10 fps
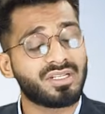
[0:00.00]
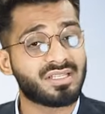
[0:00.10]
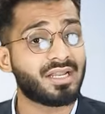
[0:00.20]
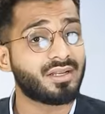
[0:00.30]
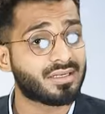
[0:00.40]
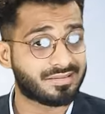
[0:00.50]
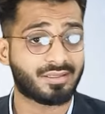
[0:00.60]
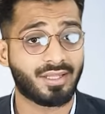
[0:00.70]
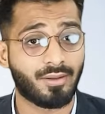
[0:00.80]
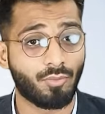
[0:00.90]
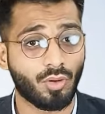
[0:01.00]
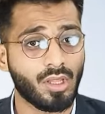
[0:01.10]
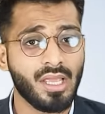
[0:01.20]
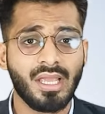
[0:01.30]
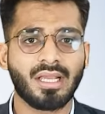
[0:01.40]
डिज़ाइन कर सकते हैं हम
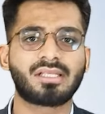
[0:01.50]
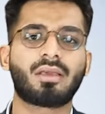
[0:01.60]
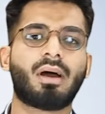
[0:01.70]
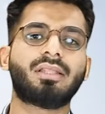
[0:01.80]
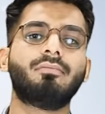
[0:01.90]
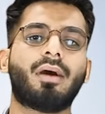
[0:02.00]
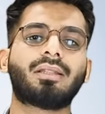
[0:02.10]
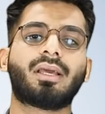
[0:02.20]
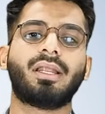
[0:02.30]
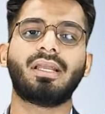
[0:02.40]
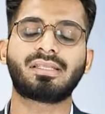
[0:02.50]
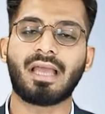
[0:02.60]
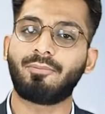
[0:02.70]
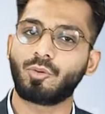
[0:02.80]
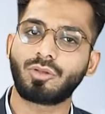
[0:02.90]
लोग इसके बाद हम बात करेंगे
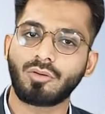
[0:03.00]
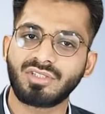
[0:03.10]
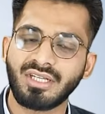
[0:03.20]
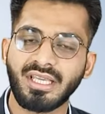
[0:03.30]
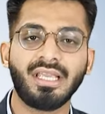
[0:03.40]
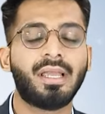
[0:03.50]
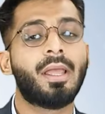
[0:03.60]
सैप 2000 की